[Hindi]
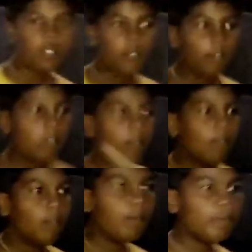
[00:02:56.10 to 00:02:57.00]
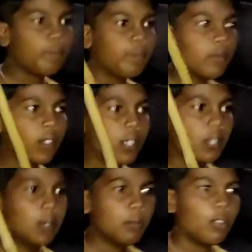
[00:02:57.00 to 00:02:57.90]
दोस्त क्या बोल
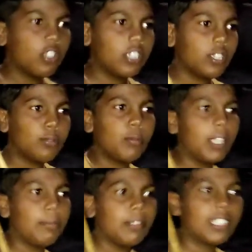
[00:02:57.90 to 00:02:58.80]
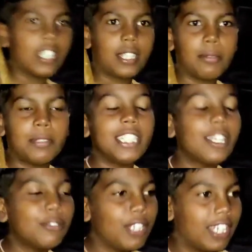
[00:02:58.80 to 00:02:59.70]
रहे तुम्हारे
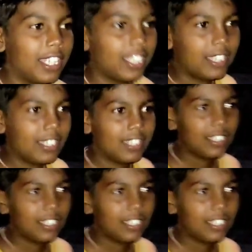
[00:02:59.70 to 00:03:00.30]
मजाक उड़ा रहे